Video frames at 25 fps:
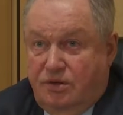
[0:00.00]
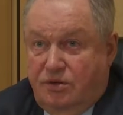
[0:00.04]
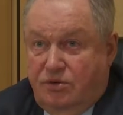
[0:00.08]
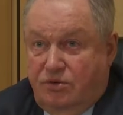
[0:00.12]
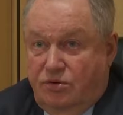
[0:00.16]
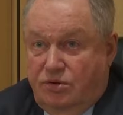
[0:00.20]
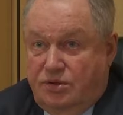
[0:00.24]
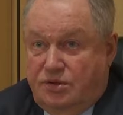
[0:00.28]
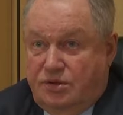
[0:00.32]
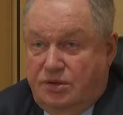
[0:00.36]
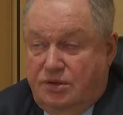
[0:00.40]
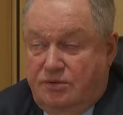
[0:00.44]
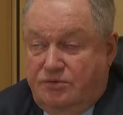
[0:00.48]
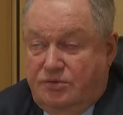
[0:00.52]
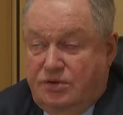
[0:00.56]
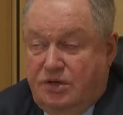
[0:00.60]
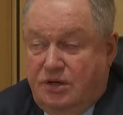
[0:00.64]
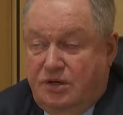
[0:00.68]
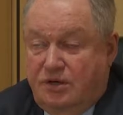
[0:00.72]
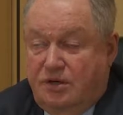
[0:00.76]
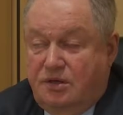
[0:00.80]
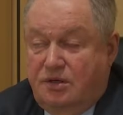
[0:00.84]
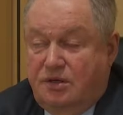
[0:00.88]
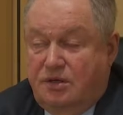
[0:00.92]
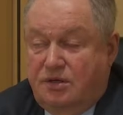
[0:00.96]
То есть не
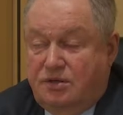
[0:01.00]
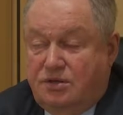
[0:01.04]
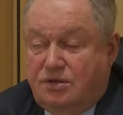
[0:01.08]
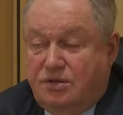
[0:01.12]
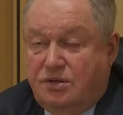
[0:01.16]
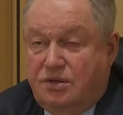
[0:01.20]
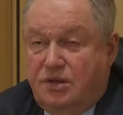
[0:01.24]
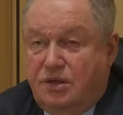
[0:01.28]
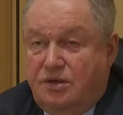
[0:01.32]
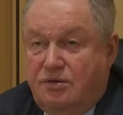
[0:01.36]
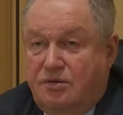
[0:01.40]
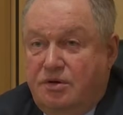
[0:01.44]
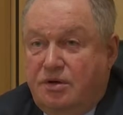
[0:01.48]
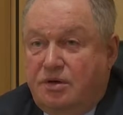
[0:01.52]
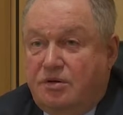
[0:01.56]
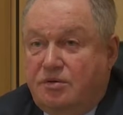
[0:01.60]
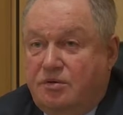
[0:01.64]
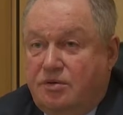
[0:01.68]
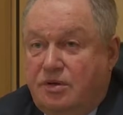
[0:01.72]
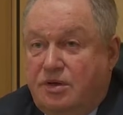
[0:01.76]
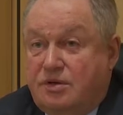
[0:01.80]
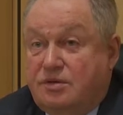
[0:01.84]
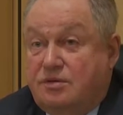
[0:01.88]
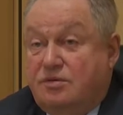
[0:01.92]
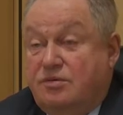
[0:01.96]
всякий человек, у
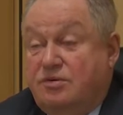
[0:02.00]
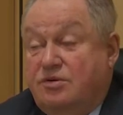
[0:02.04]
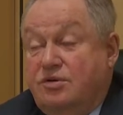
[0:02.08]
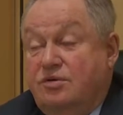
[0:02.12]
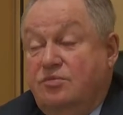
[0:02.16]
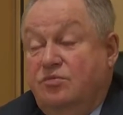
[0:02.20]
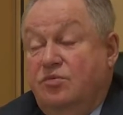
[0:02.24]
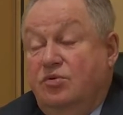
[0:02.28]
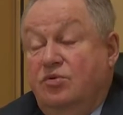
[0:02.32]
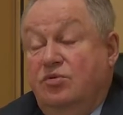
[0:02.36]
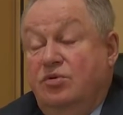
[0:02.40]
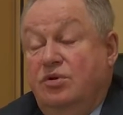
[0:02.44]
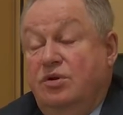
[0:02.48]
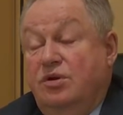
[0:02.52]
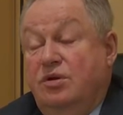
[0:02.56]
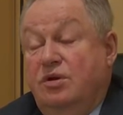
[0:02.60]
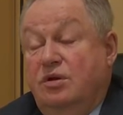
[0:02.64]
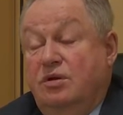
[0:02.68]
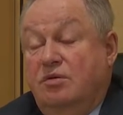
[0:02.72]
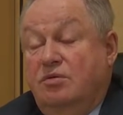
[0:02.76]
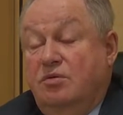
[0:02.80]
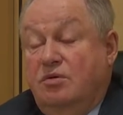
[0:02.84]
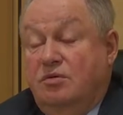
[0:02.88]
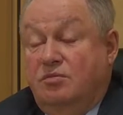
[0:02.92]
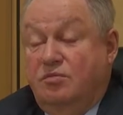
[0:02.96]
нас очень
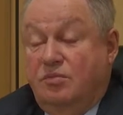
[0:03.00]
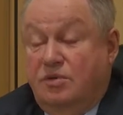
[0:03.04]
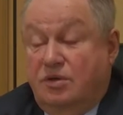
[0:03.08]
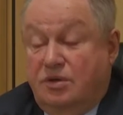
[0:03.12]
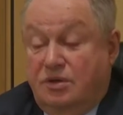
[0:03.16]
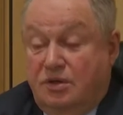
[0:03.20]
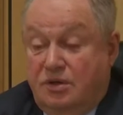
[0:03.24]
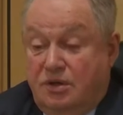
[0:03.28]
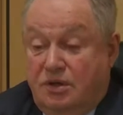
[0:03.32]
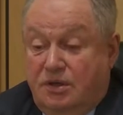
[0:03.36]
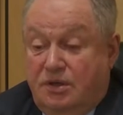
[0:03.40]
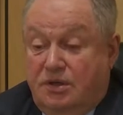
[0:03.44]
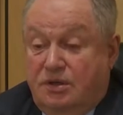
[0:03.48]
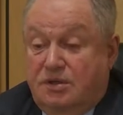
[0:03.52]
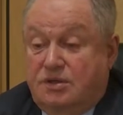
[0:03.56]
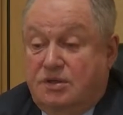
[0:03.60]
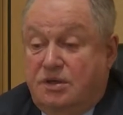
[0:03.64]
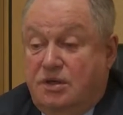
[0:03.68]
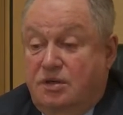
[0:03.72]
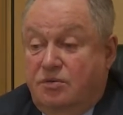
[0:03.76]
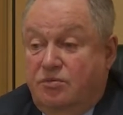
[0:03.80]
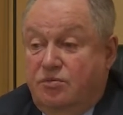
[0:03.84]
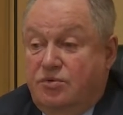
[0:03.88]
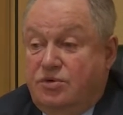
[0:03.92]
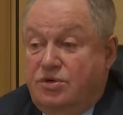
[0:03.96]
многие, вот мы с
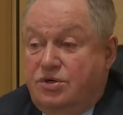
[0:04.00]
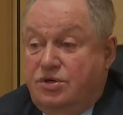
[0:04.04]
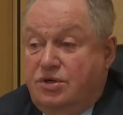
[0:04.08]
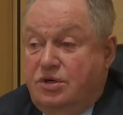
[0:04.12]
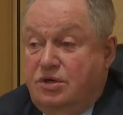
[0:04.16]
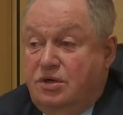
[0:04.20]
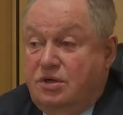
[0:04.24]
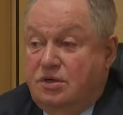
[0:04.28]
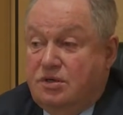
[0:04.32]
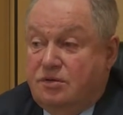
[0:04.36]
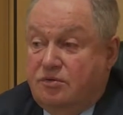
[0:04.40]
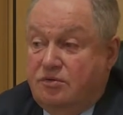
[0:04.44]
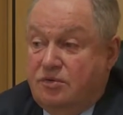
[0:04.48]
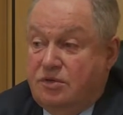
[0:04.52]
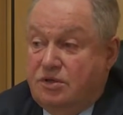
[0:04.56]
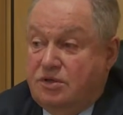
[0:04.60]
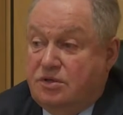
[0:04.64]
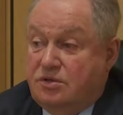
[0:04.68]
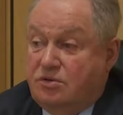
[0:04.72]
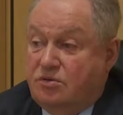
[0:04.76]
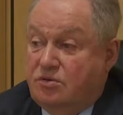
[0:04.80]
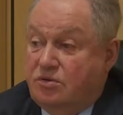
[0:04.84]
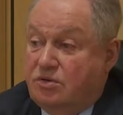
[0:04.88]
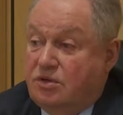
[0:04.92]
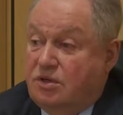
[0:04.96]
кем учились в
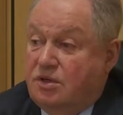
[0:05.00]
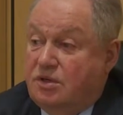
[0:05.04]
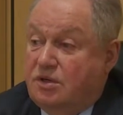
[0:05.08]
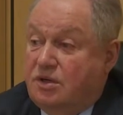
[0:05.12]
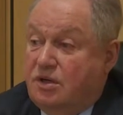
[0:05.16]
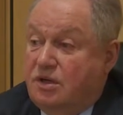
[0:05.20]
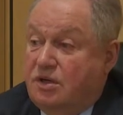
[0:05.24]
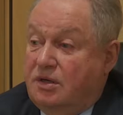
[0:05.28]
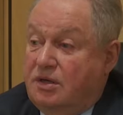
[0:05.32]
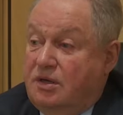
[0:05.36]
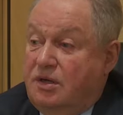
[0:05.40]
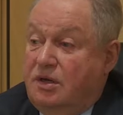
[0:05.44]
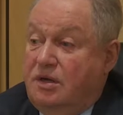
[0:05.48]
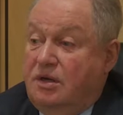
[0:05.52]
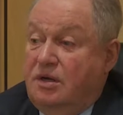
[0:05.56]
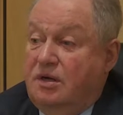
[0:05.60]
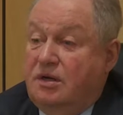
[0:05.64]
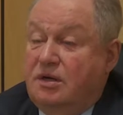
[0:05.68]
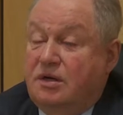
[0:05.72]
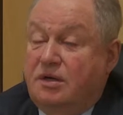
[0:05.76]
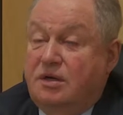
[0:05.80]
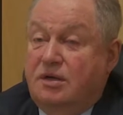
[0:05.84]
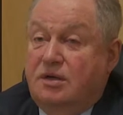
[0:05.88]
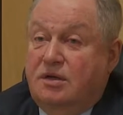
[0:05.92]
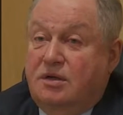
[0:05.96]
институте и так
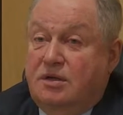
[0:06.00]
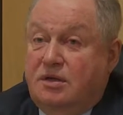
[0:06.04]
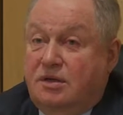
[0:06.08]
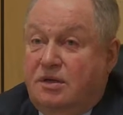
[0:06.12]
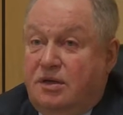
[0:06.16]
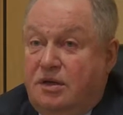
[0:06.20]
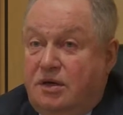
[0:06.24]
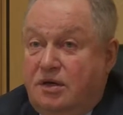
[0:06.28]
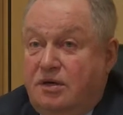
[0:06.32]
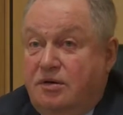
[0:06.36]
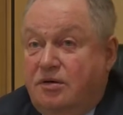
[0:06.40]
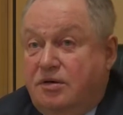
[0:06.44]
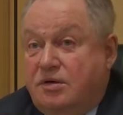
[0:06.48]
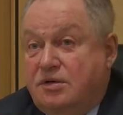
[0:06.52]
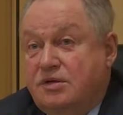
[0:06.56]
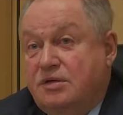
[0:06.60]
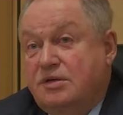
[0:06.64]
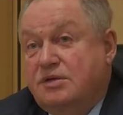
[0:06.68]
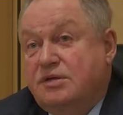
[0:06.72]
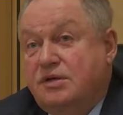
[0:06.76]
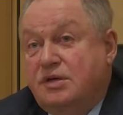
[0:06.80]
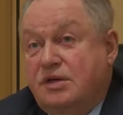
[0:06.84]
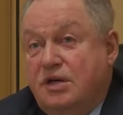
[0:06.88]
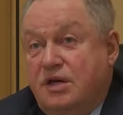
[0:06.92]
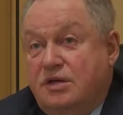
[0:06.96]
далее – как говорится,
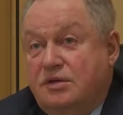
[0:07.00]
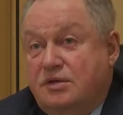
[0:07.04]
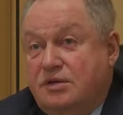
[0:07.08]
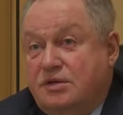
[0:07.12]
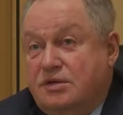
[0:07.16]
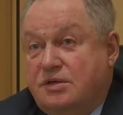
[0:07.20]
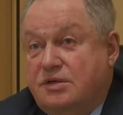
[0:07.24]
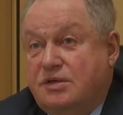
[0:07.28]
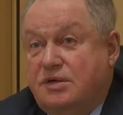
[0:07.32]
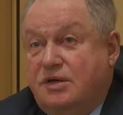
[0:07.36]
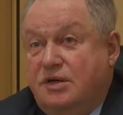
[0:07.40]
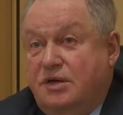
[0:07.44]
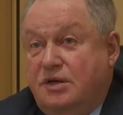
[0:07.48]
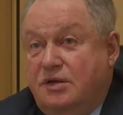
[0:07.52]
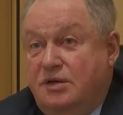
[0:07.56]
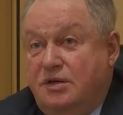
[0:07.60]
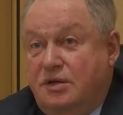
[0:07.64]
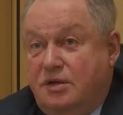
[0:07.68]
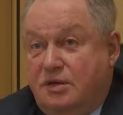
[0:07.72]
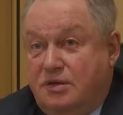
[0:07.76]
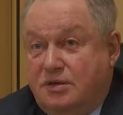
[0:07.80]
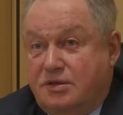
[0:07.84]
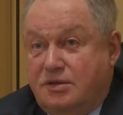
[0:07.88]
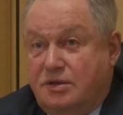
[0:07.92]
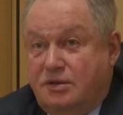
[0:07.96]

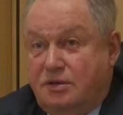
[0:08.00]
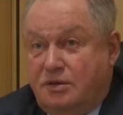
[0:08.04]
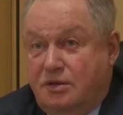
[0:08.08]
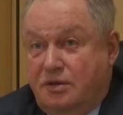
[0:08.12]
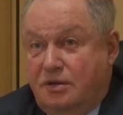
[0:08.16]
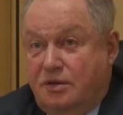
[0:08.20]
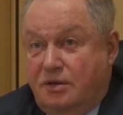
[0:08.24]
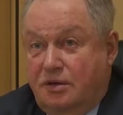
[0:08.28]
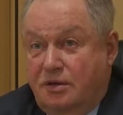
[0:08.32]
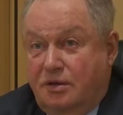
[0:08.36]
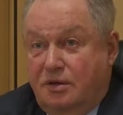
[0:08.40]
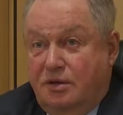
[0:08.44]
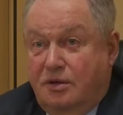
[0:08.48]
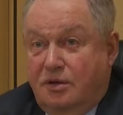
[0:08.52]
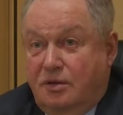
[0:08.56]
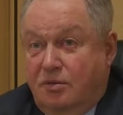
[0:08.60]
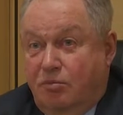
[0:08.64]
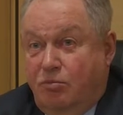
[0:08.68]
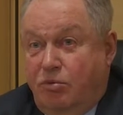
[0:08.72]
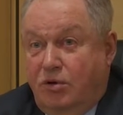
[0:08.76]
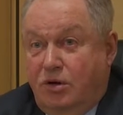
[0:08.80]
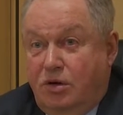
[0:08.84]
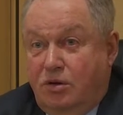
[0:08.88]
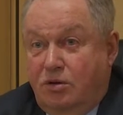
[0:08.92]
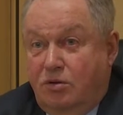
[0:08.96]
сходили с этой
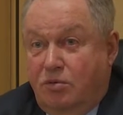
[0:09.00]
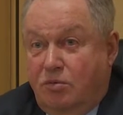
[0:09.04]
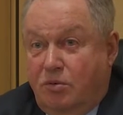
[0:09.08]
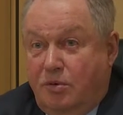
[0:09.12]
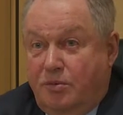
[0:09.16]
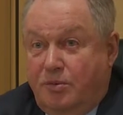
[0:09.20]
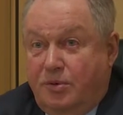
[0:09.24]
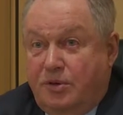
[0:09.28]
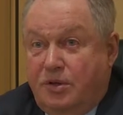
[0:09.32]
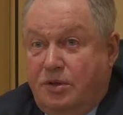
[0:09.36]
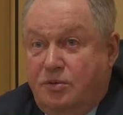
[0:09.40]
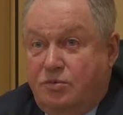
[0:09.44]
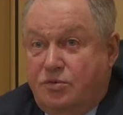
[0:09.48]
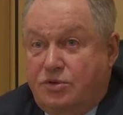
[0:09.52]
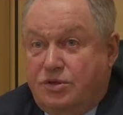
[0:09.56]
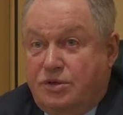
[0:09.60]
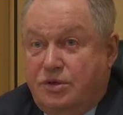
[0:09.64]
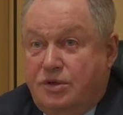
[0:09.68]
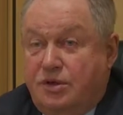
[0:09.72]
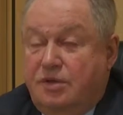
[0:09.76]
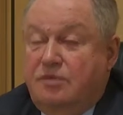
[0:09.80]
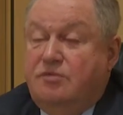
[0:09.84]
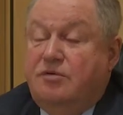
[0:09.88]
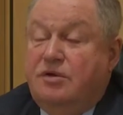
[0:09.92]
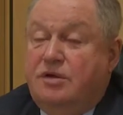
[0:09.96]
палубы, потому
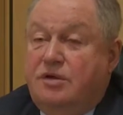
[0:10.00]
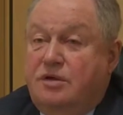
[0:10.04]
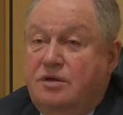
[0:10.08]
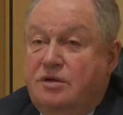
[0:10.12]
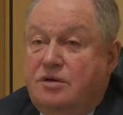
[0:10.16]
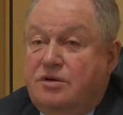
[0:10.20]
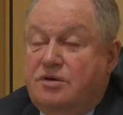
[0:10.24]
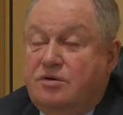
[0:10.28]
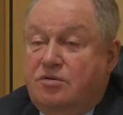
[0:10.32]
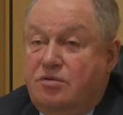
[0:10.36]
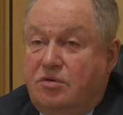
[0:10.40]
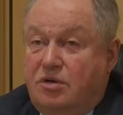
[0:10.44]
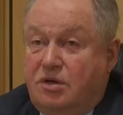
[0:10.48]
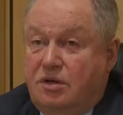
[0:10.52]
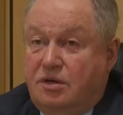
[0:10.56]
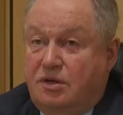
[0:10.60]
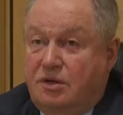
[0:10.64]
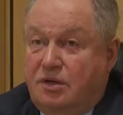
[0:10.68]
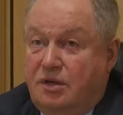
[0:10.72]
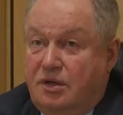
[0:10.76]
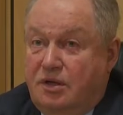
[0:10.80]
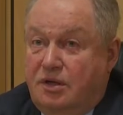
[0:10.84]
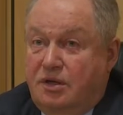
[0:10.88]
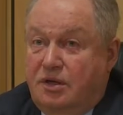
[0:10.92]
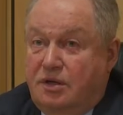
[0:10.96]
что не
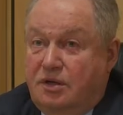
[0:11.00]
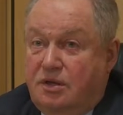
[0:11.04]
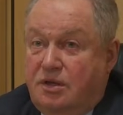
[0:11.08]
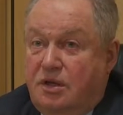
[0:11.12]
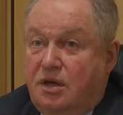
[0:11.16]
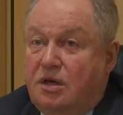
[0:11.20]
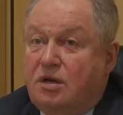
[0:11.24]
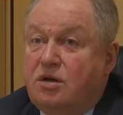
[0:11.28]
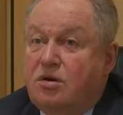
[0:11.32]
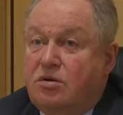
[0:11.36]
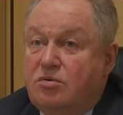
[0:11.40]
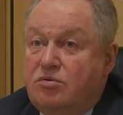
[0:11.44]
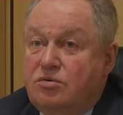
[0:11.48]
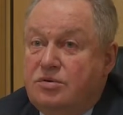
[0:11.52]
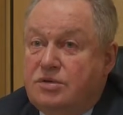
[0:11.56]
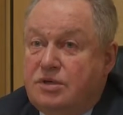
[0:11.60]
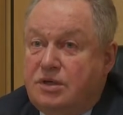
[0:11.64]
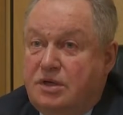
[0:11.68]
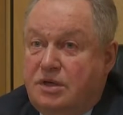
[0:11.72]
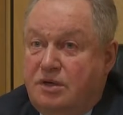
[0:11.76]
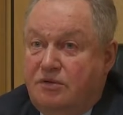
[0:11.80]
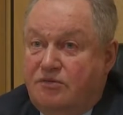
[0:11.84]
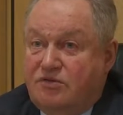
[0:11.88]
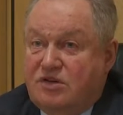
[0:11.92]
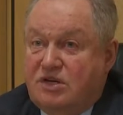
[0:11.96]
выдерживали
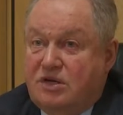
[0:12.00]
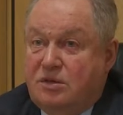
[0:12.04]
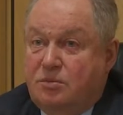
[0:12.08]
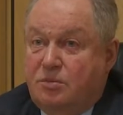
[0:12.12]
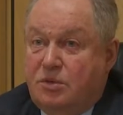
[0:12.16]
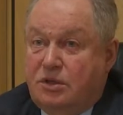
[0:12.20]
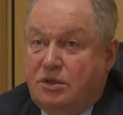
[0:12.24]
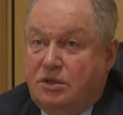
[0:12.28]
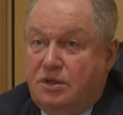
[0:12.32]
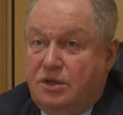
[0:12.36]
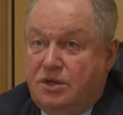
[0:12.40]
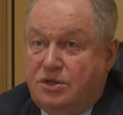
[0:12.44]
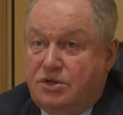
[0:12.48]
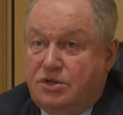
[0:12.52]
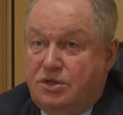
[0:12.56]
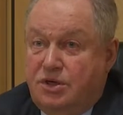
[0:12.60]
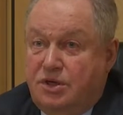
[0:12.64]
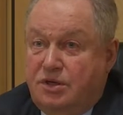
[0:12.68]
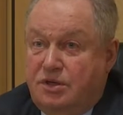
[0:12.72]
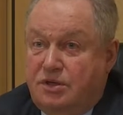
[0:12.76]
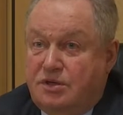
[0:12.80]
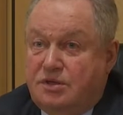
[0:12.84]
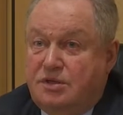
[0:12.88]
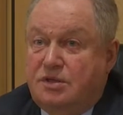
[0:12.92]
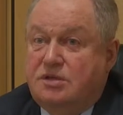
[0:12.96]
нагрузки и
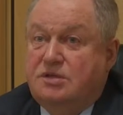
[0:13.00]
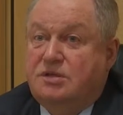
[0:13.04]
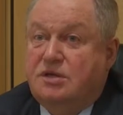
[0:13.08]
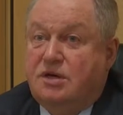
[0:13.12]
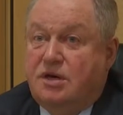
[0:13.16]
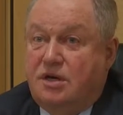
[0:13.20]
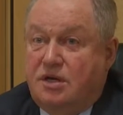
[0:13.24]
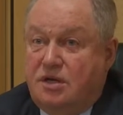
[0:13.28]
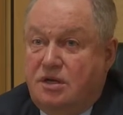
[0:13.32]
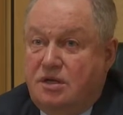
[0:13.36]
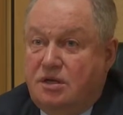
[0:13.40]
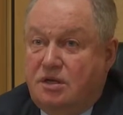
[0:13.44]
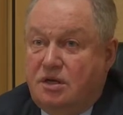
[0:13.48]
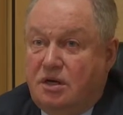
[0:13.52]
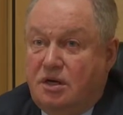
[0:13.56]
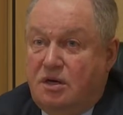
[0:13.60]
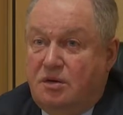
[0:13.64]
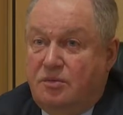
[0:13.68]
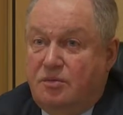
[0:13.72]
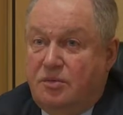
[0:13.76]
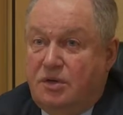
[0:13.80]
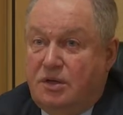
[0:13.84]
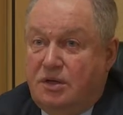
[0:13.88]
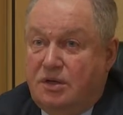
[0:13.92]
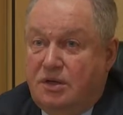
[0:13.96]
взаимоотношений со
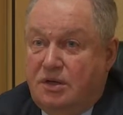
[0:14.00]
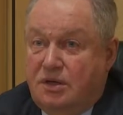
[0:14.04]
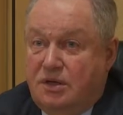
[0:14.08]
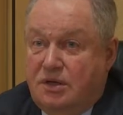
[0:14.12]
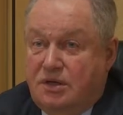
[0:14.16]
строителями,